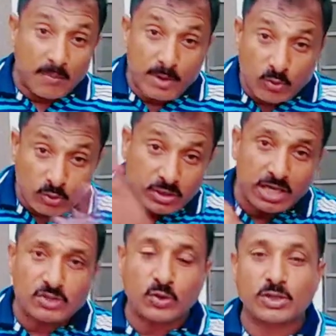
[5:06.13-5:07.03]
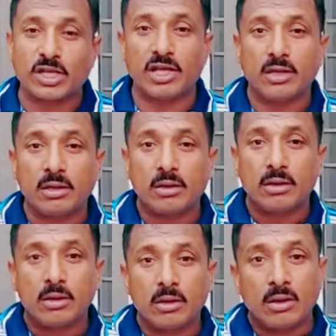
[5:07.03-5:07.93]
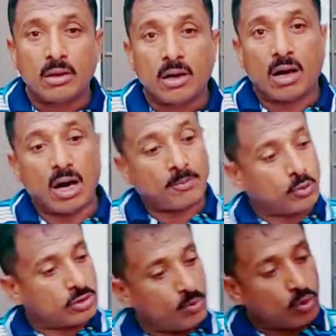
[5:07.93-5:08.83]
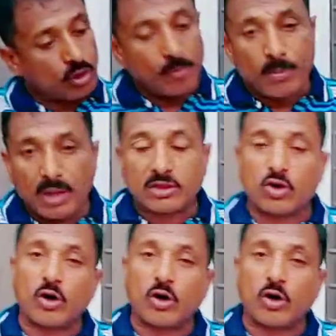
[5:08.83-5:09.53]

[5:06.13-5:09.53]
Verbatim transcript: आप बिल्कुल उसे ना छोड़ते आप तो उसे मुकम्मल